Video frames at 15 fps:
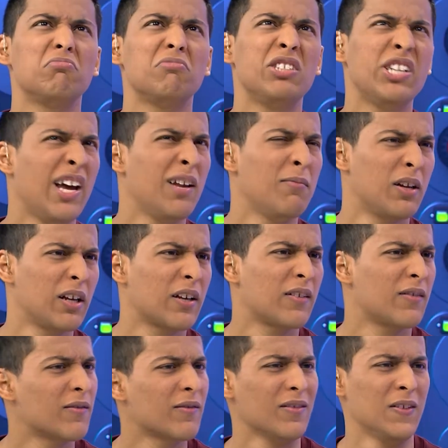دي هلبلك
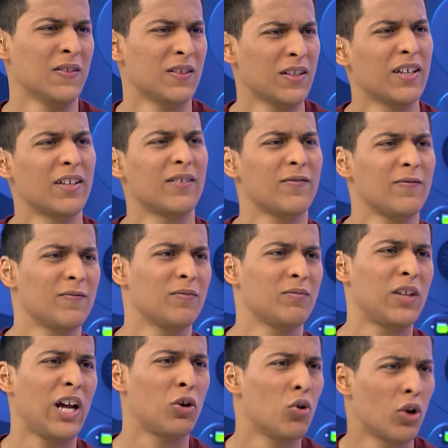قصدي يعني. إيه. إيه. آه.
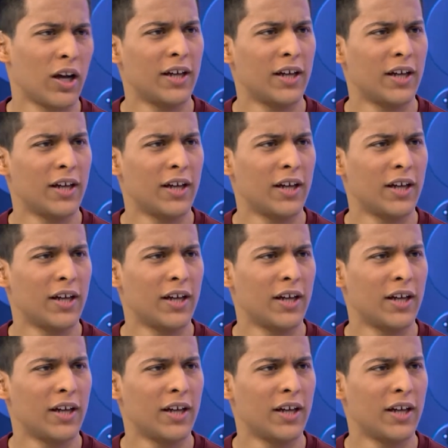تاع الكره